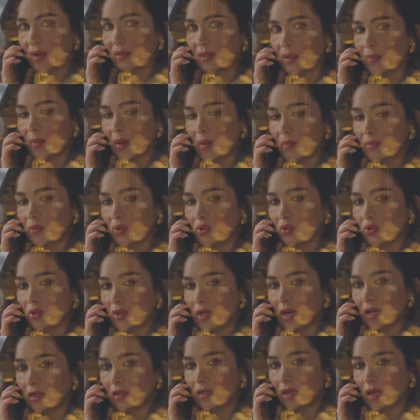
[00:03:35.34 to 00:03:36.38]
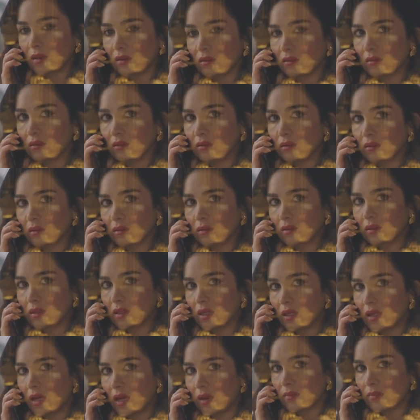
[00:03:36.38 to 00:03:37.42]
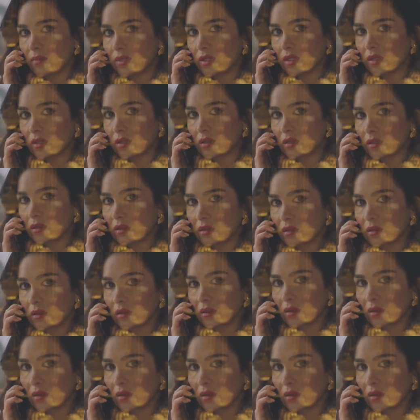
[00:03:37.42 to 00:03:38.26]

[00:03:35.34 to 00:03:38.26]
ver tamam mı? Süslerken kirlenmiştir.